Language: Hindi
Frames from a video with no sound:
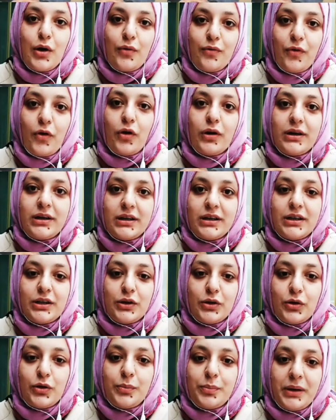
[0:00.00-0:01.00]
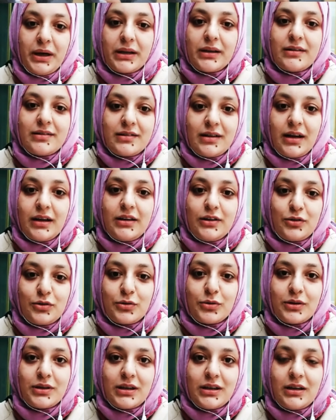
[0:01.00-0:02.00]
फॉर द यू नो पाकिस्तानी
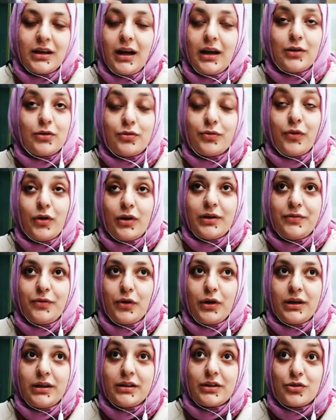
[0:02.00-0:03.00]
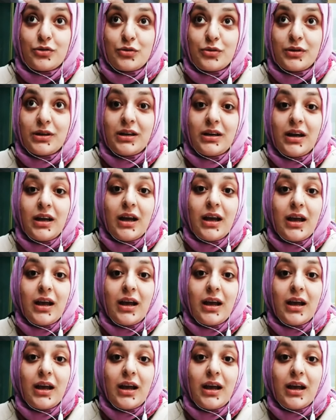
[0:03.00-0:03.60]
स्टूडेंट आई फॉर द फॉरेनर स्टूडेंट